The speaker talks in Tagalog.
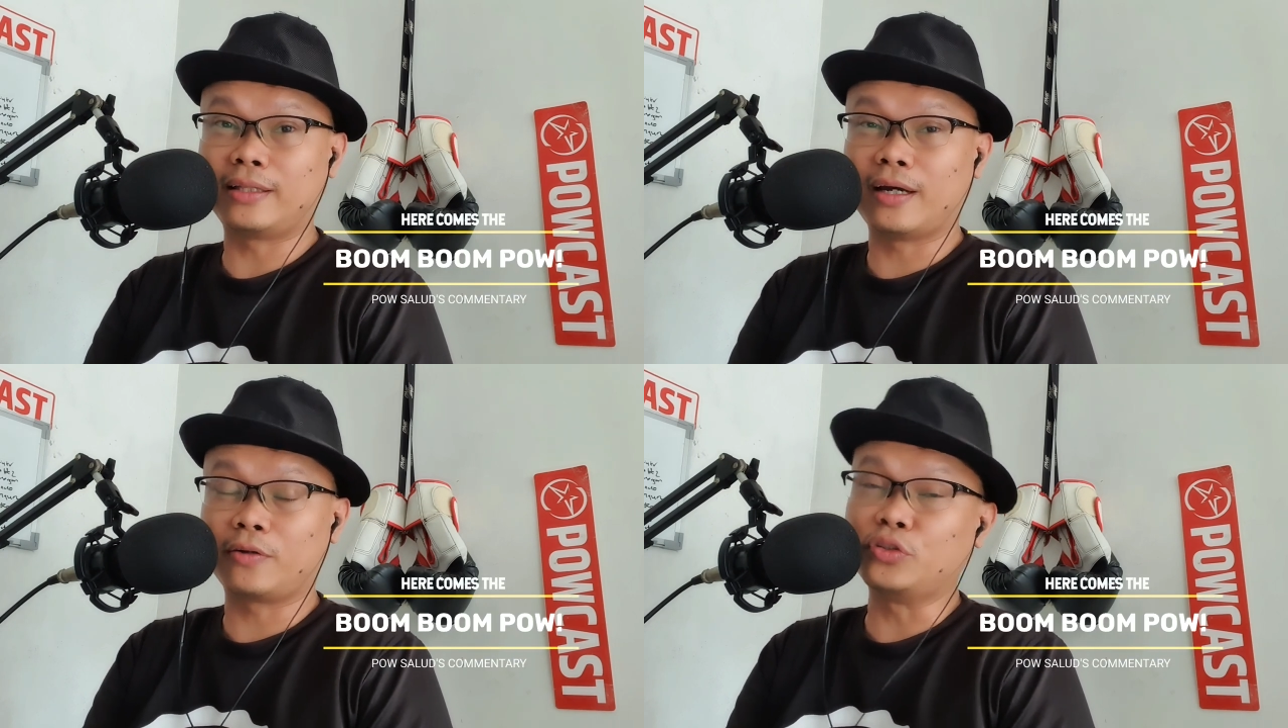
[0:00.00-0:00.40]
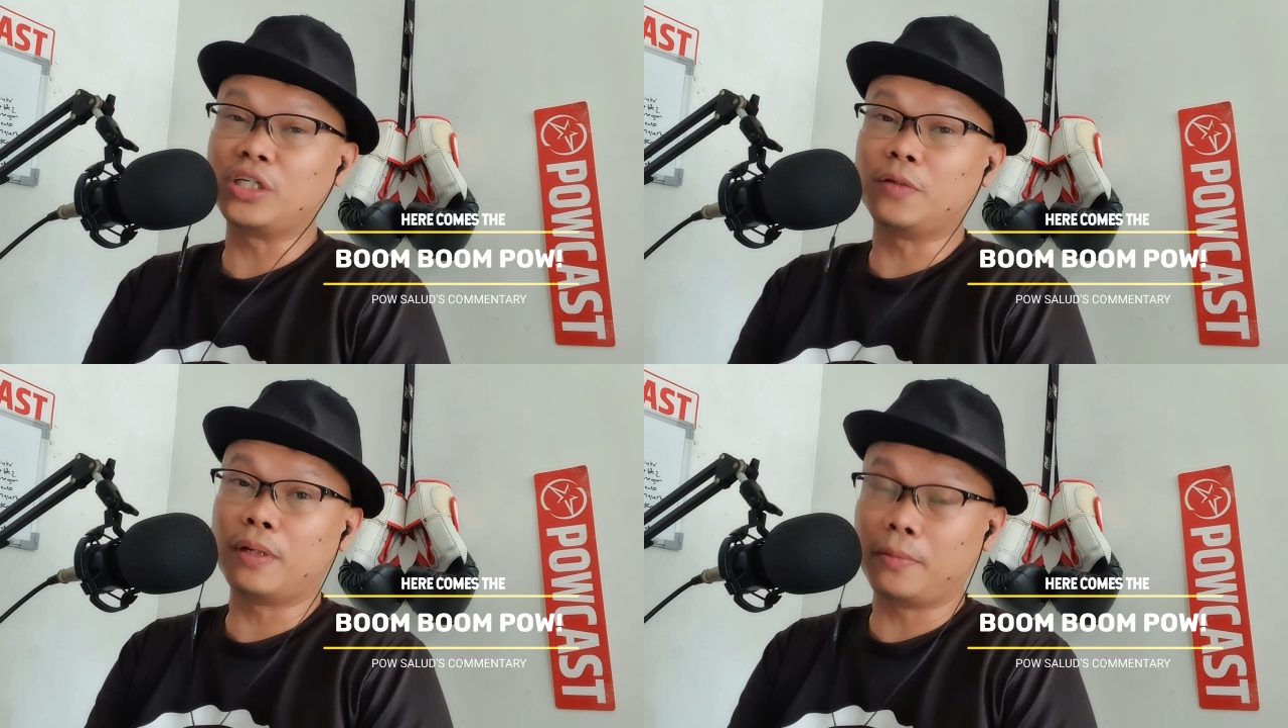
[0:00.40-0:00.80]
At uh, kung
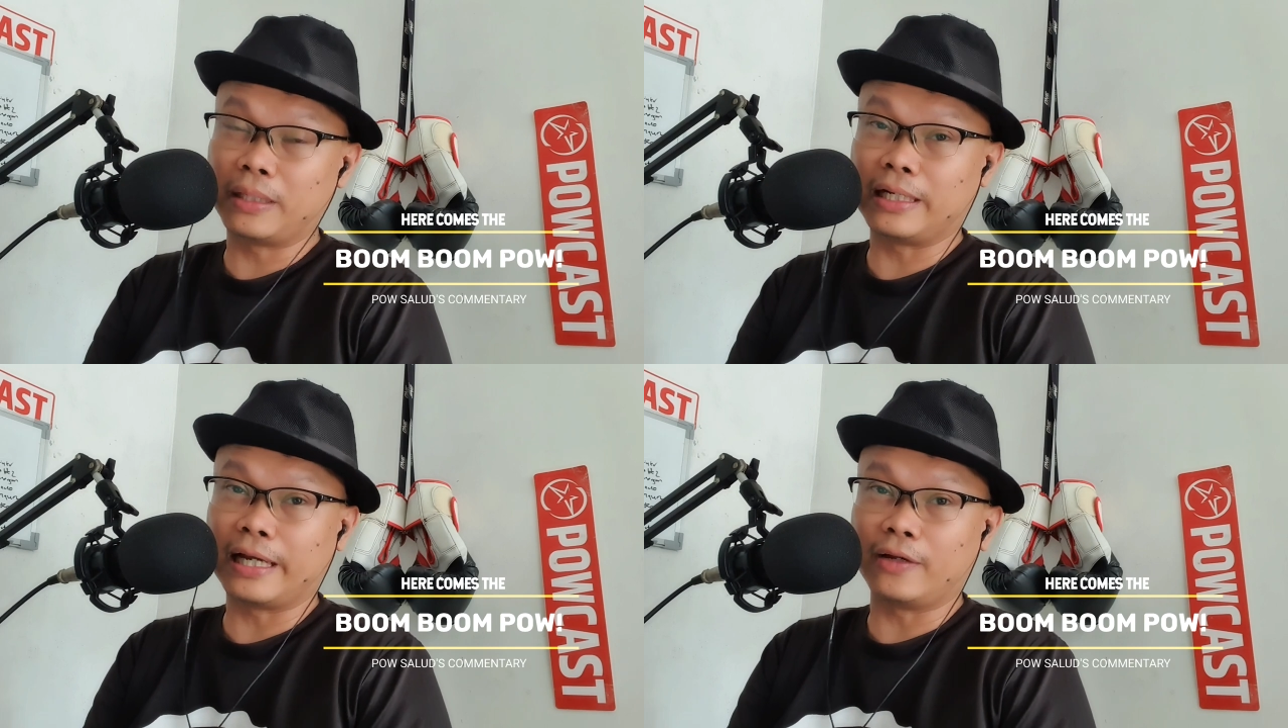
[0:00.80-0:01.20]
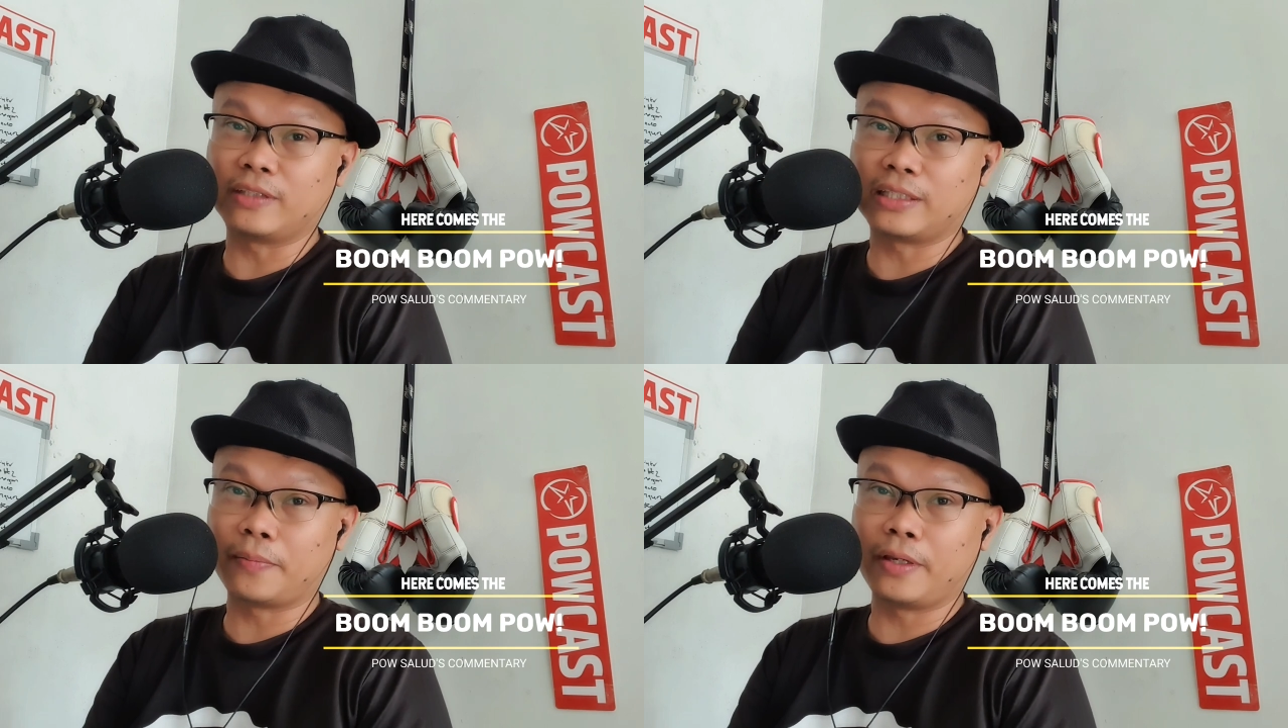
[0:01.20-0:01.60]
sino ba yung
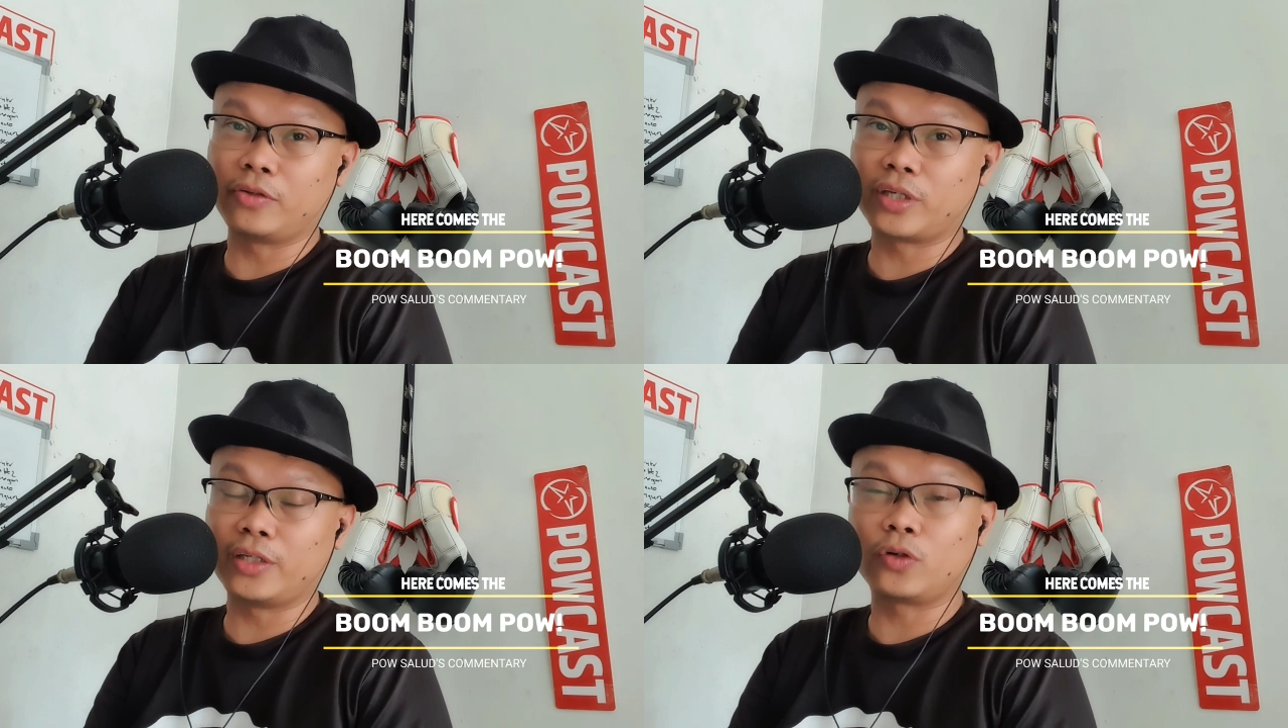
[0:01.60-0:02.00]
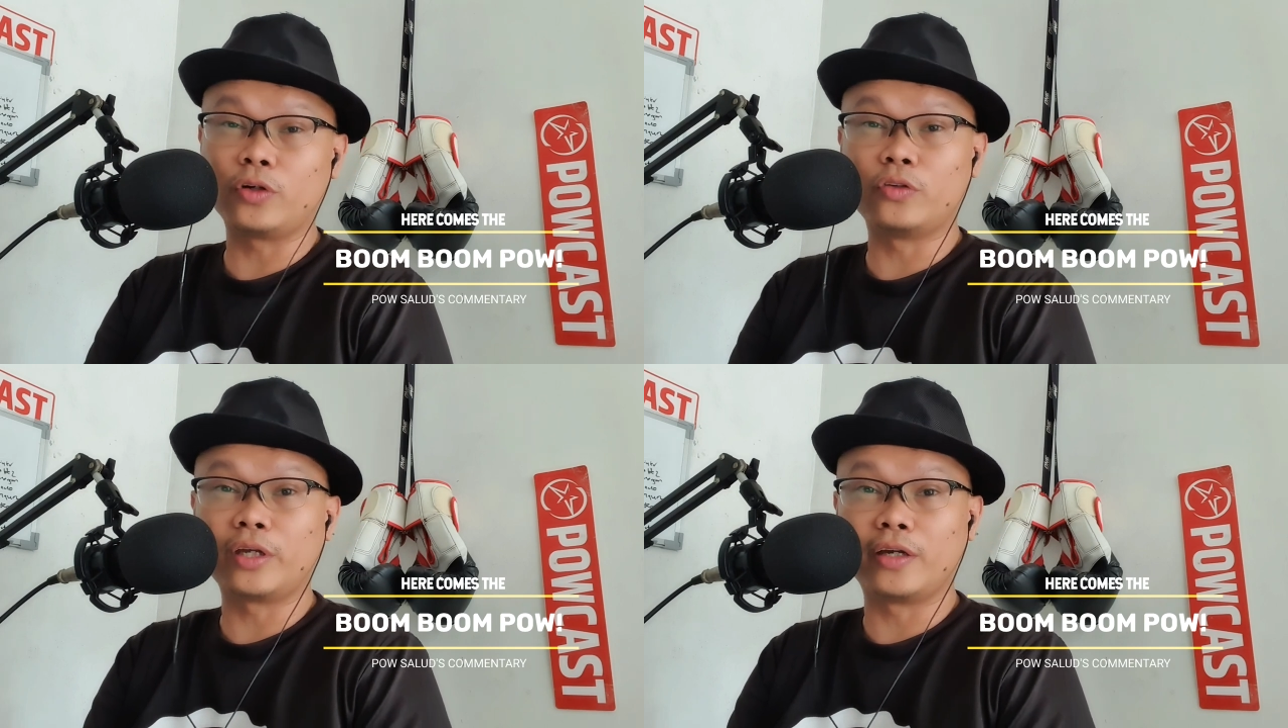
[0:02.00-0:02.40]
mananalo, sasabihin ko sa inyo
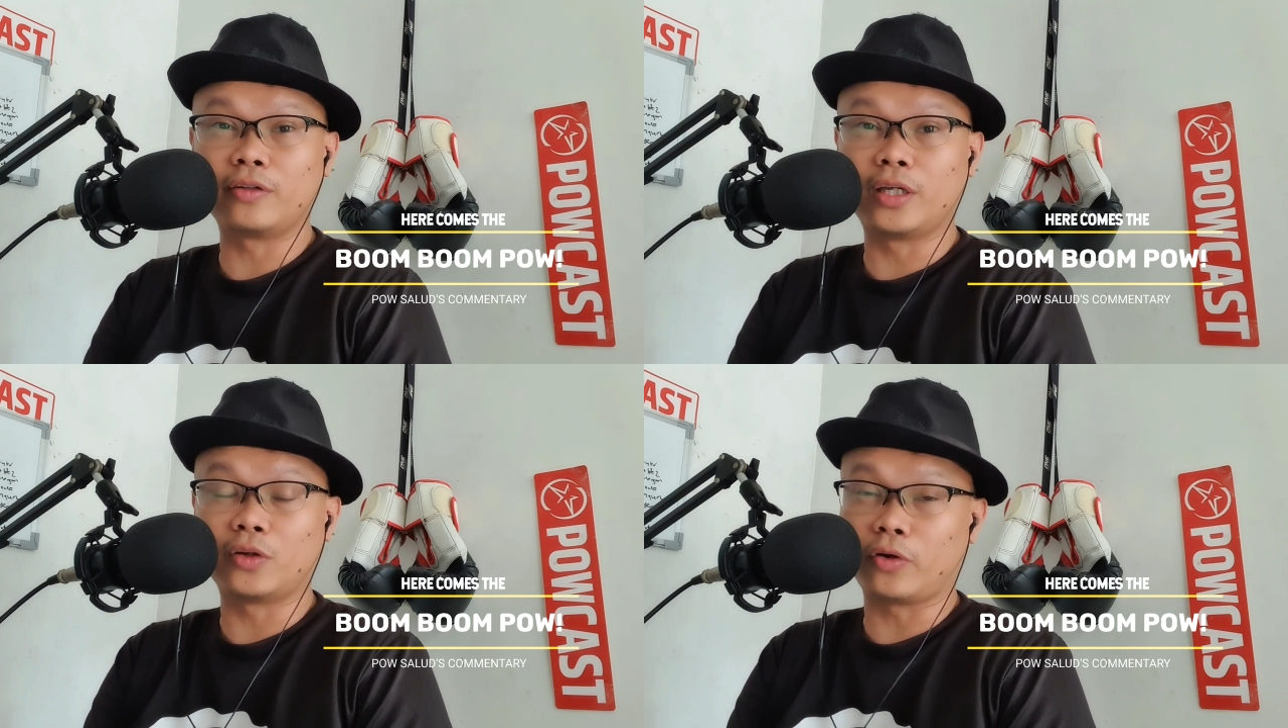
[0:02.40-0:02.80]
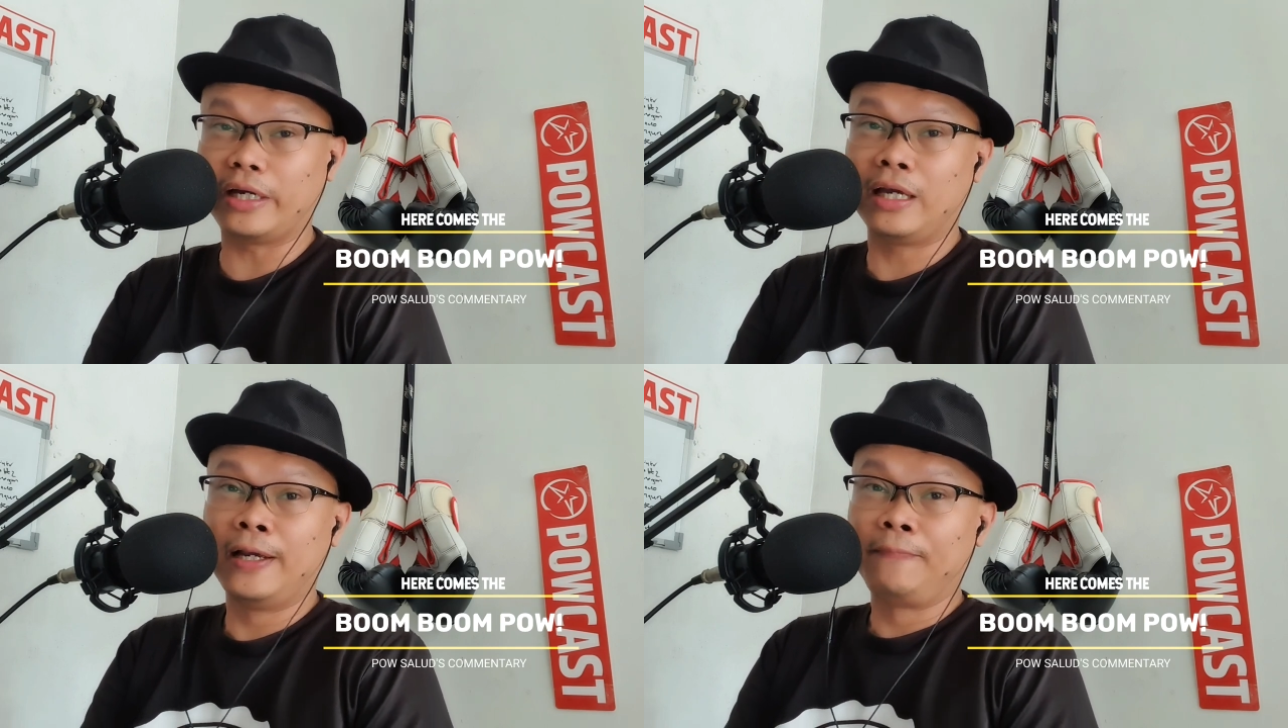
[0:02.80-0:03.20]
kung anong tingin ko dito, okay?